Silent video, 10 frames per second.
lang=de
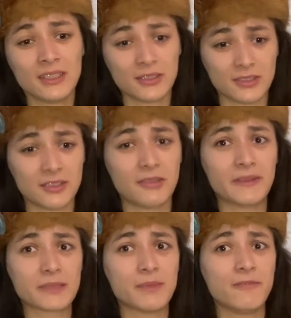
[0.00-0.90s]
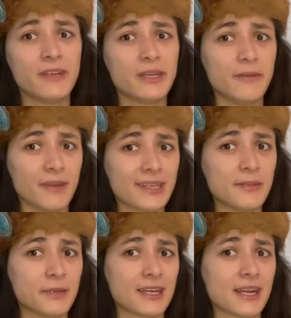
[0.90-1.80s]
Und was mit
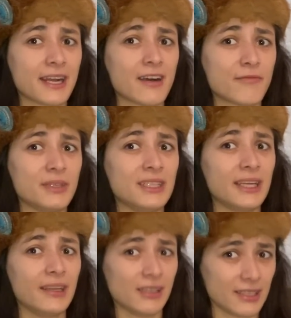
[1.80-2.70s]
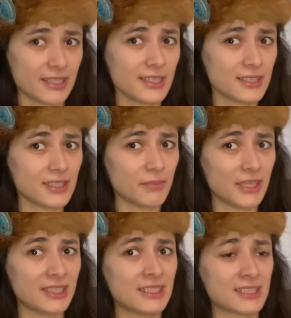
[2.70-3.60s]
Wischi-Waschi-Paragraphen in der Regel geschieht in dem
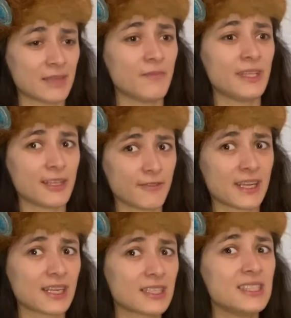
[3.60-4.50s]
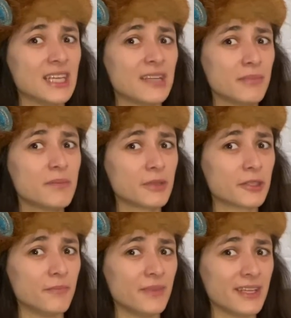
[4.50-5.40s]
Land, das haben wir in den vergangenen Jahren
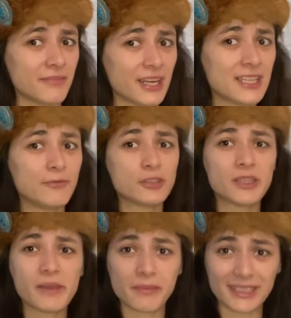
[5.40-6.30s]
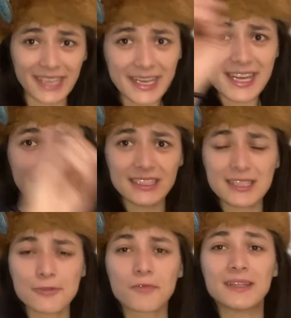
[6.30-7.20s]
mitbekommen, nicht wahr? Die wurden nämlich immer dann
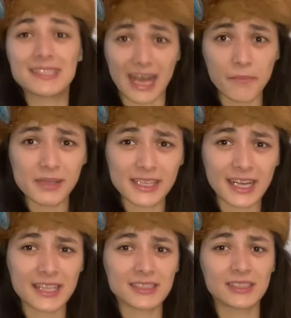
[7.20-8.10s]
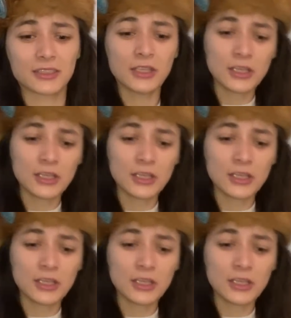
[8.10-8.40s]
herangezogen, wenn es der Hampel gerade